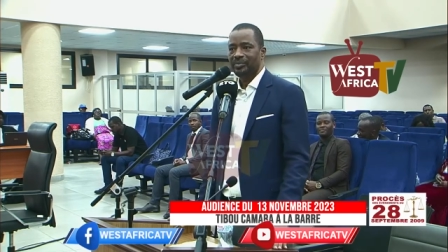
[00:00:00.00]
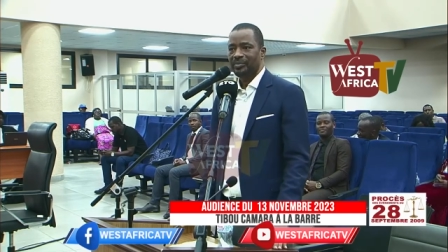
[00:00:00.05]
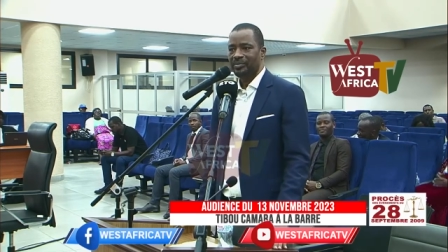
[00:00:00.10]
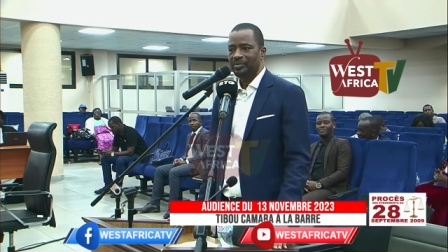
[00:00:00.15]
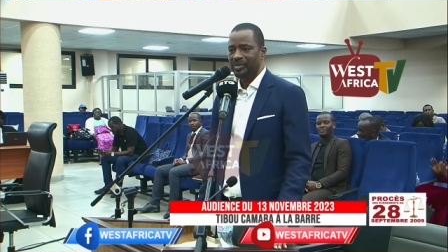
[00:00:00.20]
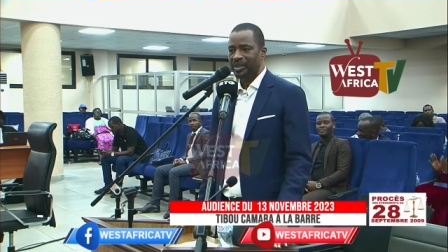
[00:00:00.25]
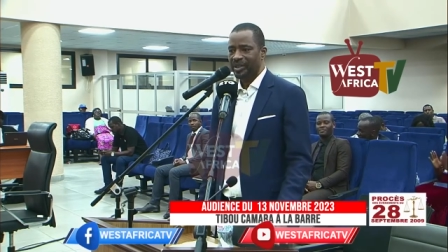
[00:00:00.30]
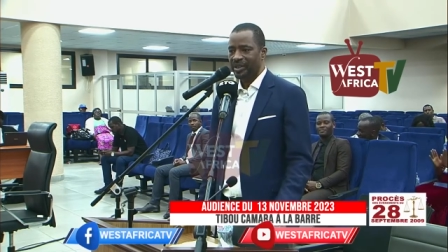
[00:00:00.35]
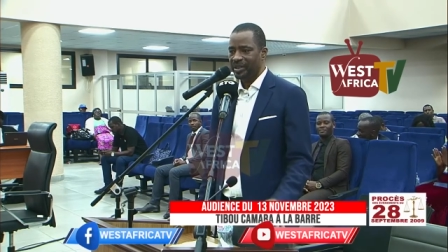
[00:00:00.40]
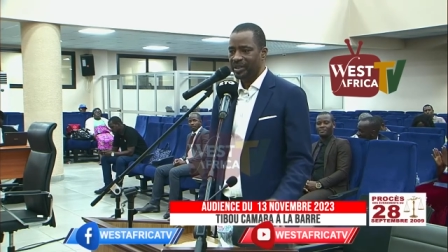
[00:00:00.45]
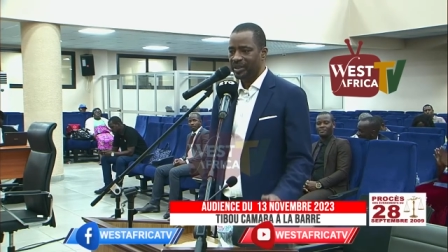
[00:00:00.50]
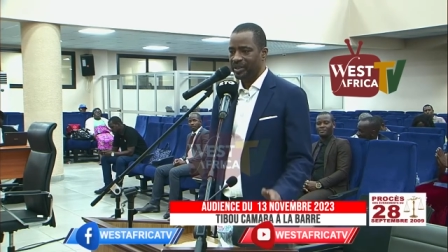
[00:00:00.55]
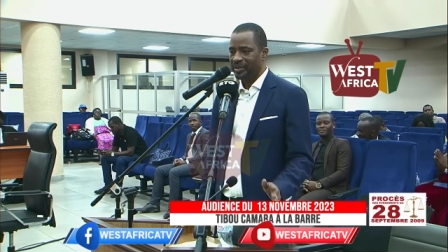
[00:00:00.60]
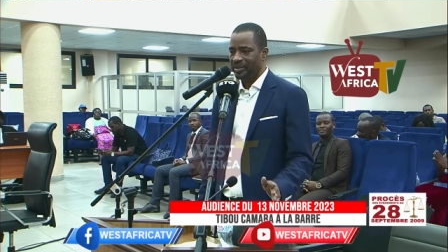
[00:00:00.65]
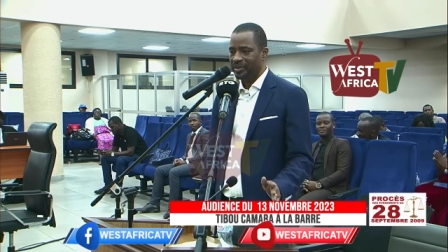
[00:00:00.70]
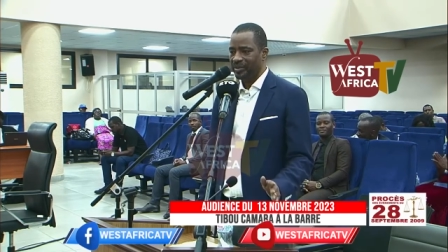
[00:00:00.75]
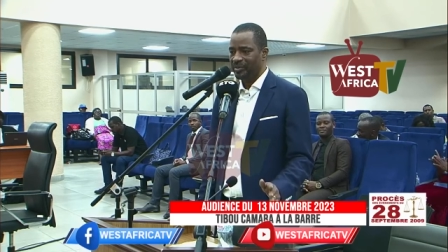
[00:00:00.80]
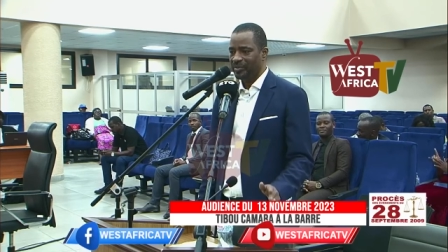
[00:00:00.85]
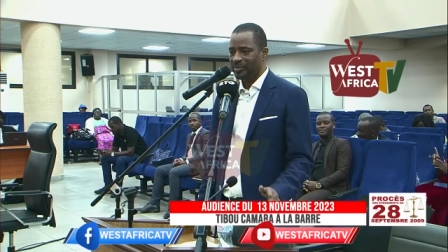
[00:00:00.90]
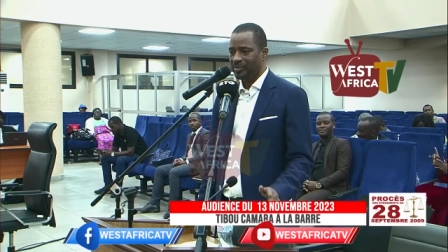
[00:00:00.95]
mais
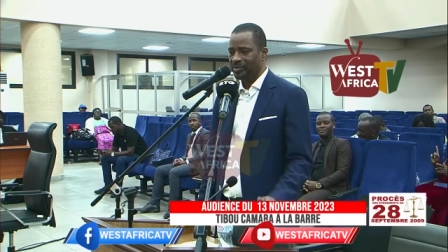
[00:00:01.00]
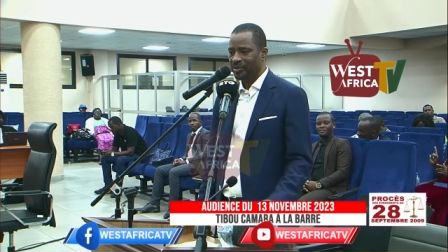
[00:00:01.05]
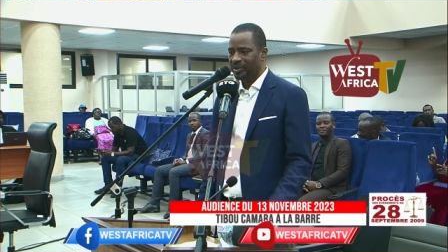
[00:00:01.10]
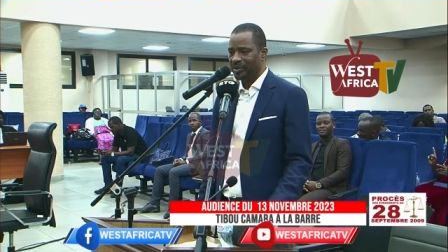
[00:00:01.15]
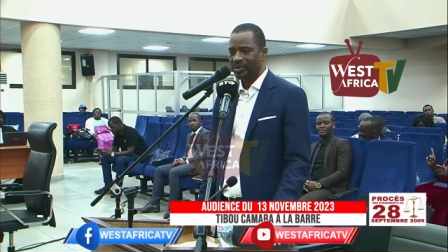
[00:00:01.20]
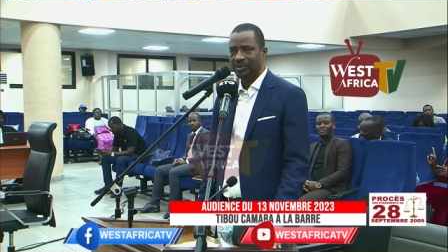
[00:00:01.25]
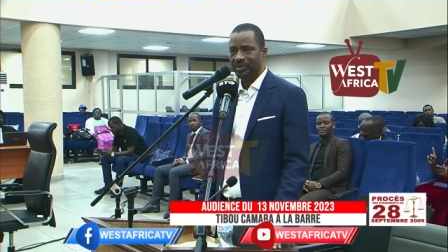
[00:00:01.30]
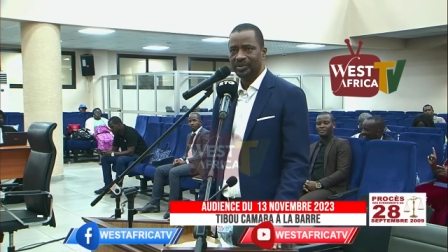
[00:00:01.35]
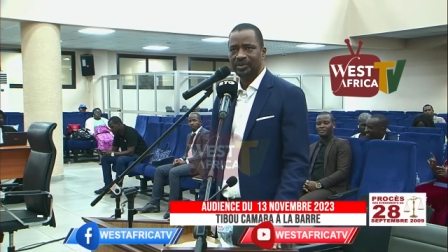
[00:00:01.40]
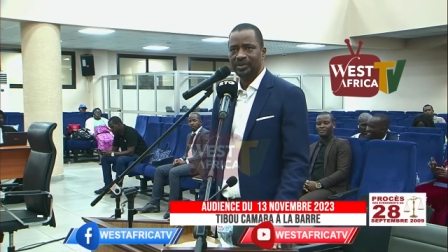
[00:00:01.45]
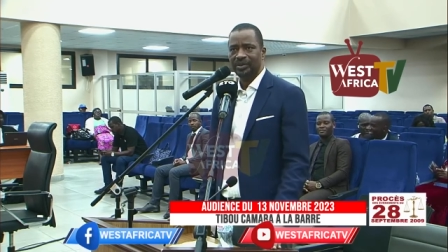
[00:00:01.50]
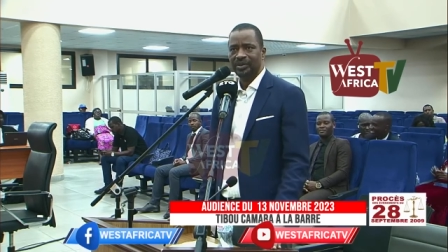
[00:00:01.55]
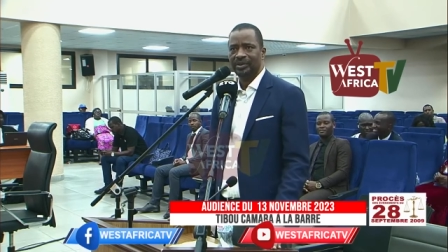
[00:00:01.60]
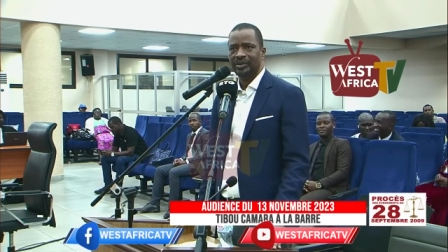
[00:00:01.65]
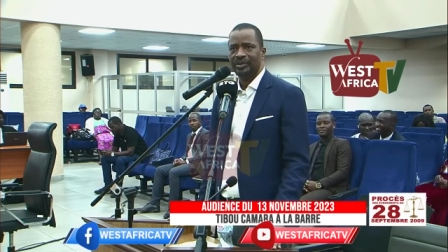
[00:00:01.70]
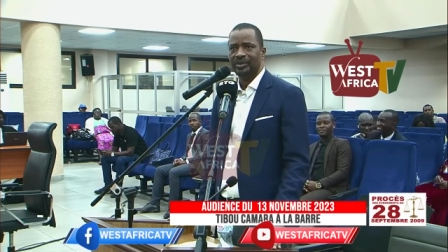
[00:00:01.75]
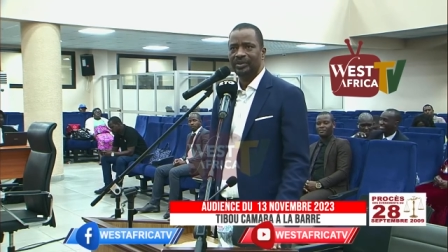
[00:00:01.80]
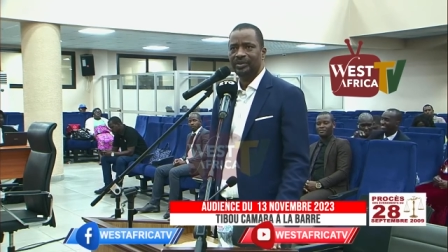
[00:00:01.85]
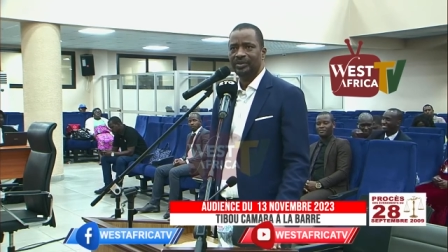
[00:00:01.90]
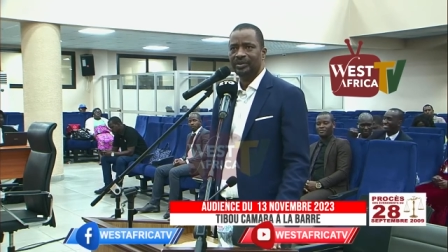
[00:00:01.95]
moi c'est juste
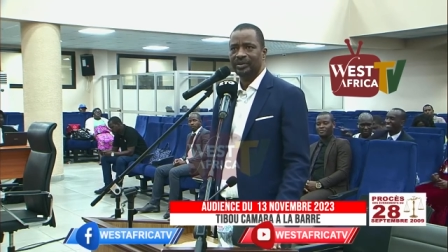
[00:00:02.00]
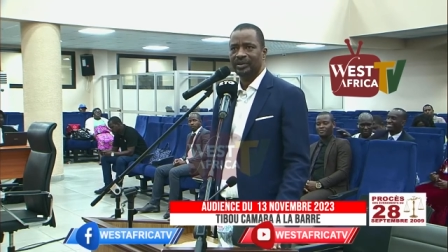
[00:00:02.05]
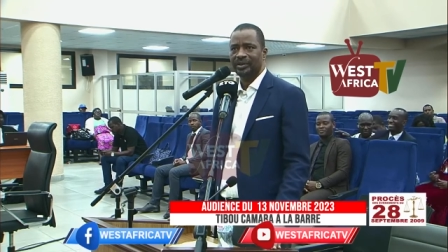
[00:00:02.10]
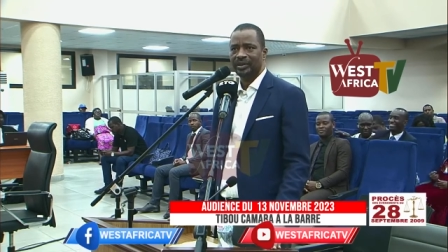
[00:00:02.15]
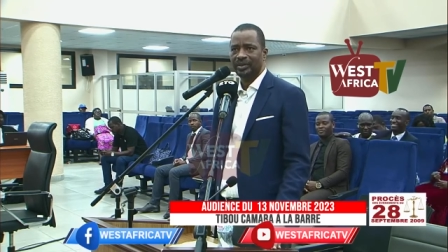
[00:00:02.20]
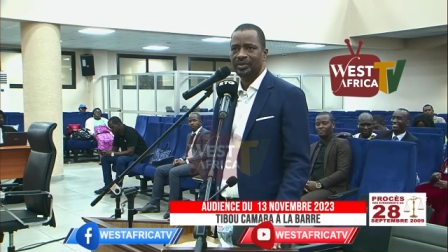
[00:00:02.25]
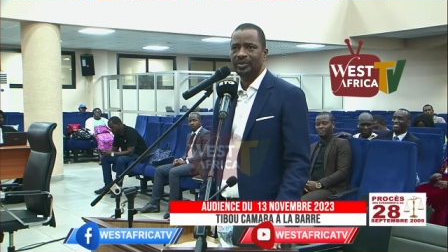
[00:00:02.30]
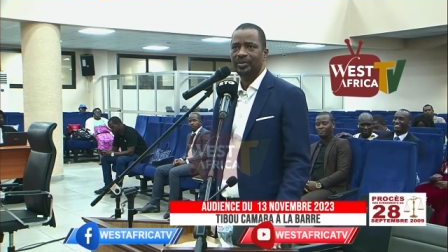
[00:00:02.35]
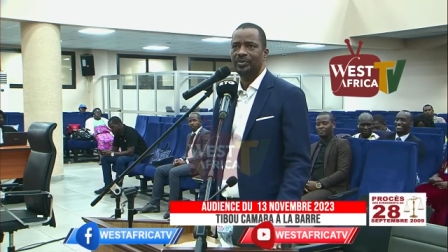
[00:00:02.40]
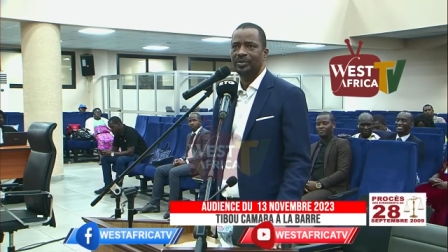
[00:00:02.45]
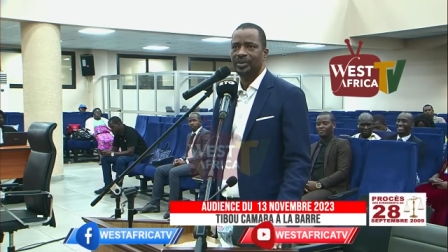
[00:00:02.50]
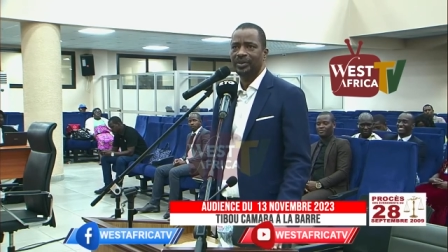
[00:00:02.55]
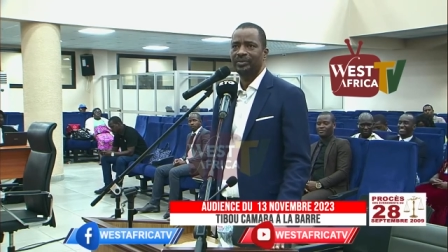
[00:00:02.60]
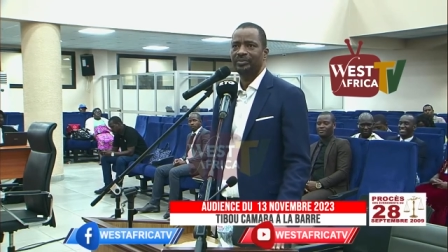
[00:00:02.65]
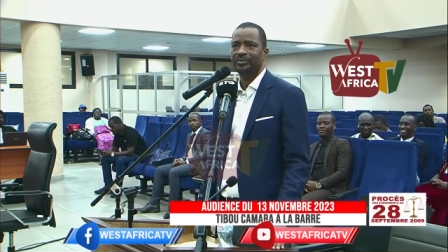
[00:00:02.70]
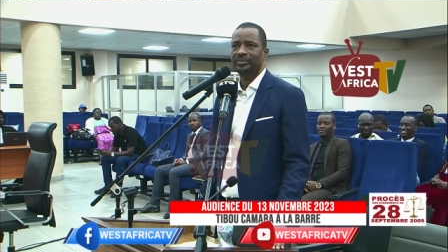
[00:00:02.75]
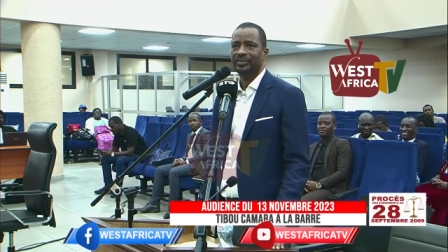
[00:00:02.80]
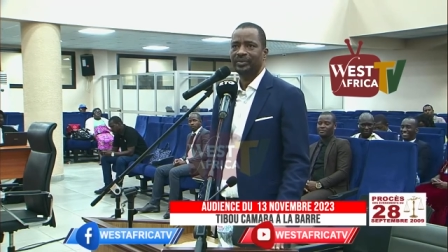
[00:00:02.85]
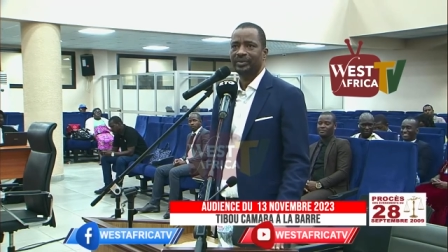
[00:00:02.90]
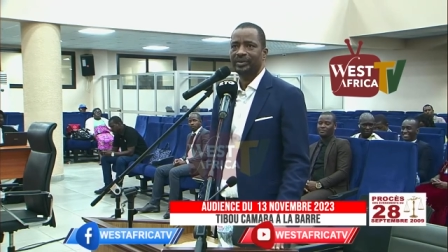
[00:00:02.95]
euh, quelques mois.
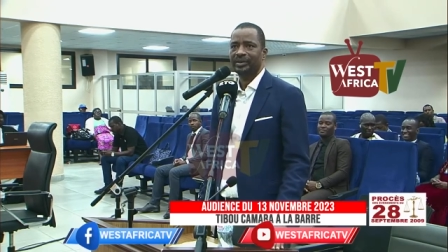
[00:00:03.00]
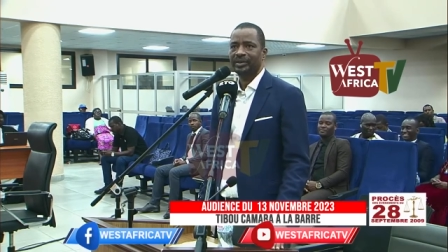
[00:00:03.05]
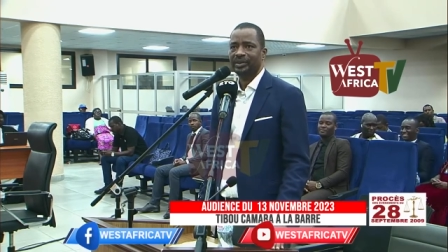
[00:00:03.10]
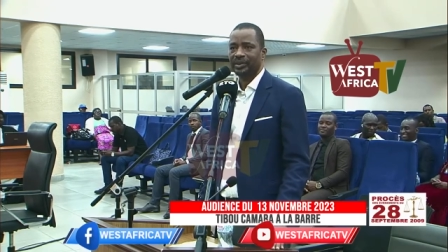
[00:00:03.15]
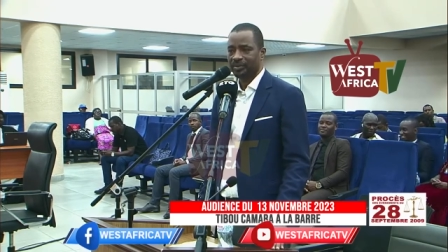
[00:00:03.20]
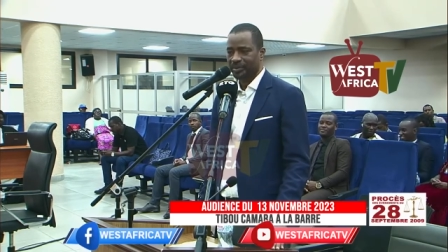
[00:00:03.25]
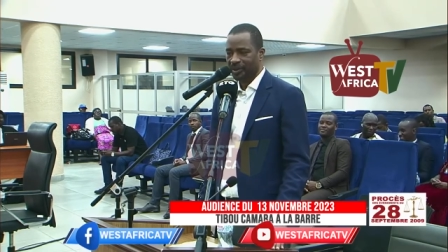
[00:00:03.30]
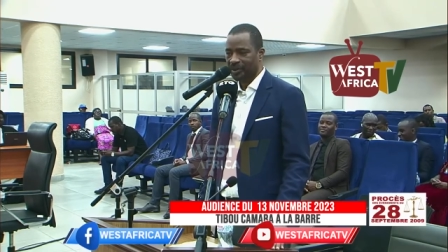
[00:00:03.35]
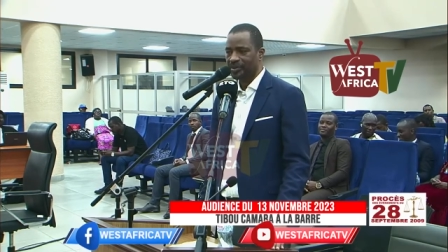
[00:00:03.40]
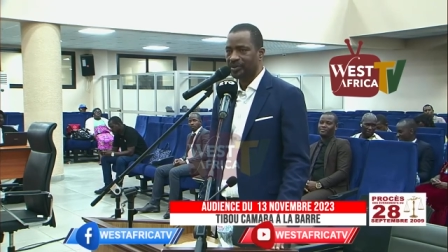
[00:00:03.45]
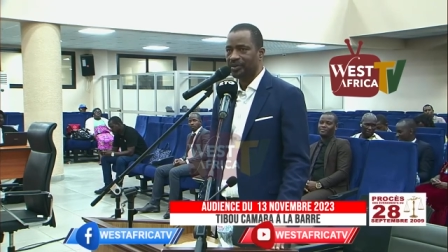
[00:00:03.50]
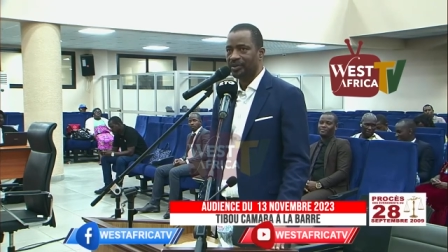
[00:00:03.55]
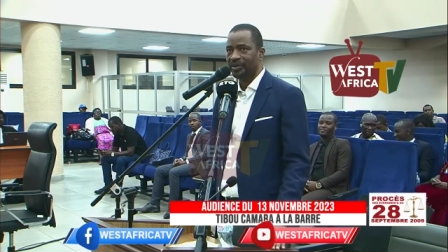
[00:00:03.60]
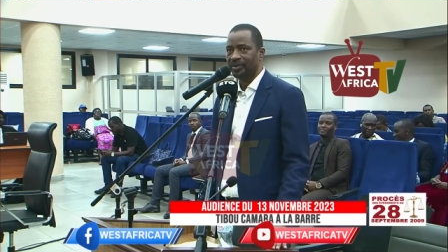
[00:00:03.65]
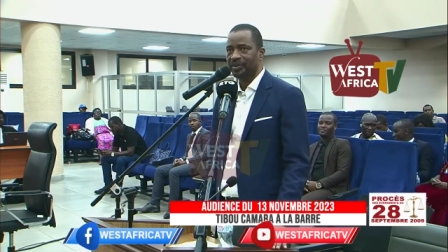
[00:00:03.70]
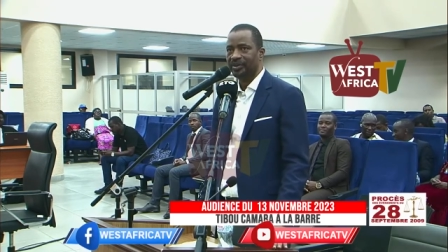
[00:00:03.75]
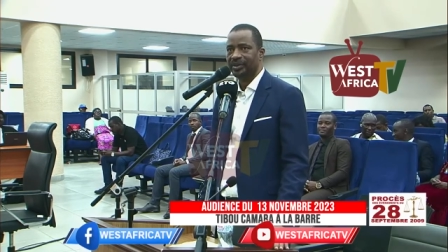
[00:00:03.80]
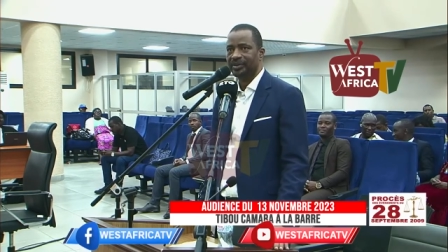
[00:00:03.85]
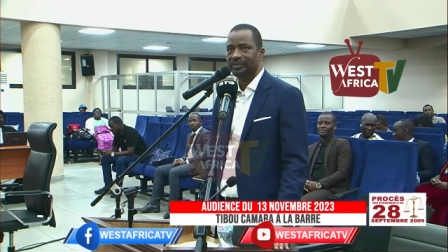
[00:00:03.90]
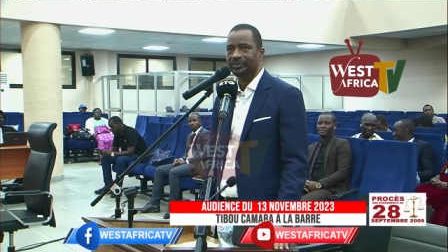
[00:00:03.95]
Ça n'a pas duré
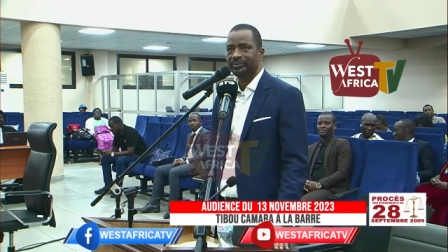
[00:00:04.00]
longtemps.